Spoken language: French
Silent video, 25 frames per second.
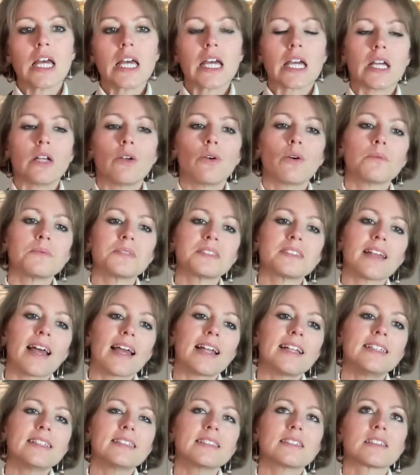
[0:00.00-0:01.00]
Et le home
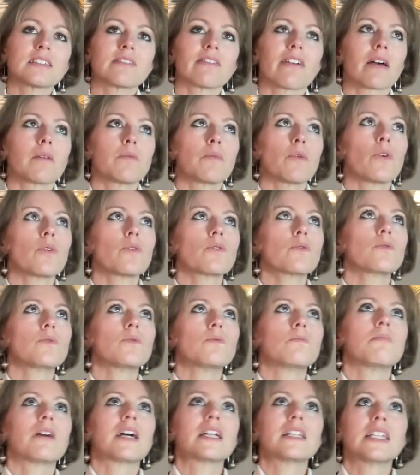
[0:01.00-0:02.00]
styling, c'est vraiment
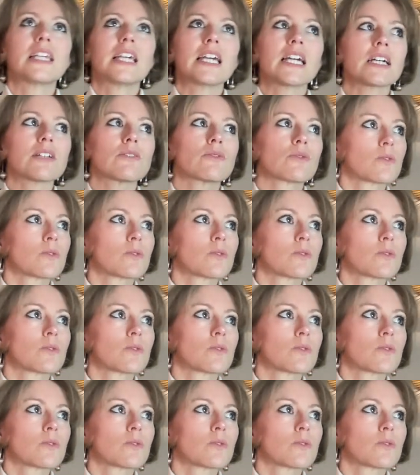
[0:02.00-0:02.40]
une manière